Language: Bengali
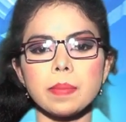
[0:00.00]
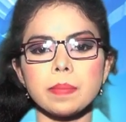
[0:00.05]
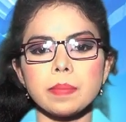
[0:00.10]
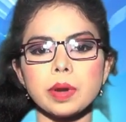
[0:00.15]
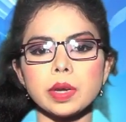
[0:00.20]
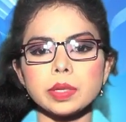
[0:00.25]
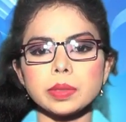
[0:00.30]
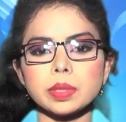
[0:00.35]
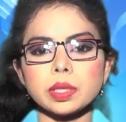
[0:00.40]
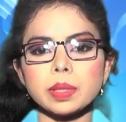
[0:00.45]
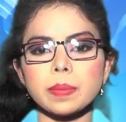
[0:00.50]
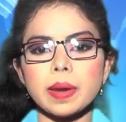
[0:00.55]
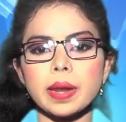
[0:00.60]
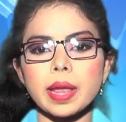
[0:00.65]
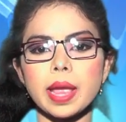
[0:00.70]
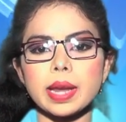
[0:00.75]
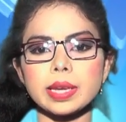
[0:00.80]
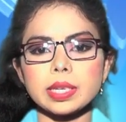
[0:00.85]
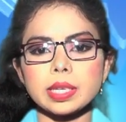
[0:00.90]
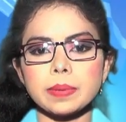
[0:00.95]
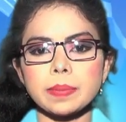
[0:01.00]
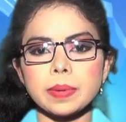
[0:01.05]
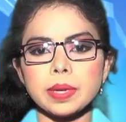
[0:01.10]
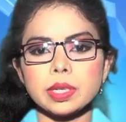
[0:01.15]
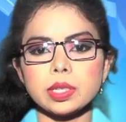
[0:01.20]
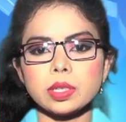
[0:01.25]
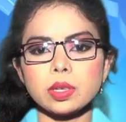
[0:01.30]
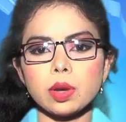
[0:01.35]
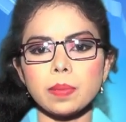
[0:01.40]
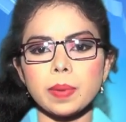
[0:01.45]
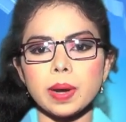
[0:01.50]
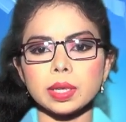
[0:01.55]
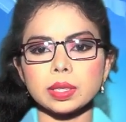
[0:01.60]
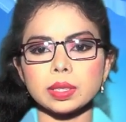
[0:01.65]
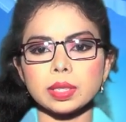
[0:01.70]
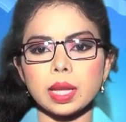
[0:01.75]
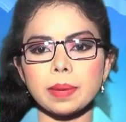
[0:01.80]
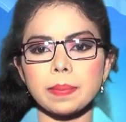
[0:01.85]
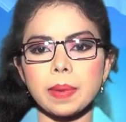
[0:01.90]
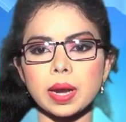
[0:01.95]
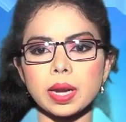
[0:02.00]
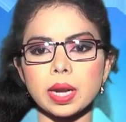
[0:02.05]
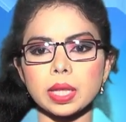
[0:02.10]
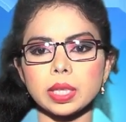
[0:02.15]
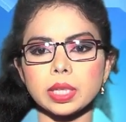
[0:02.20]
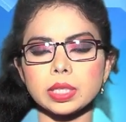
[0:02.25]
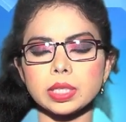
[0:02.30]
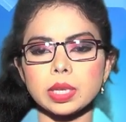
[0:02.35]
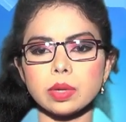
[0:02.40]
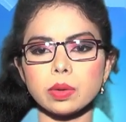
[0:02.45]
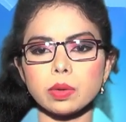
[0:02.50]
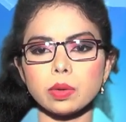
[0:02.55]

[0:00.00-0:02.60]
বৃহস্পতিবার একটি ভিডিও বার্তায় বাংলাদেশের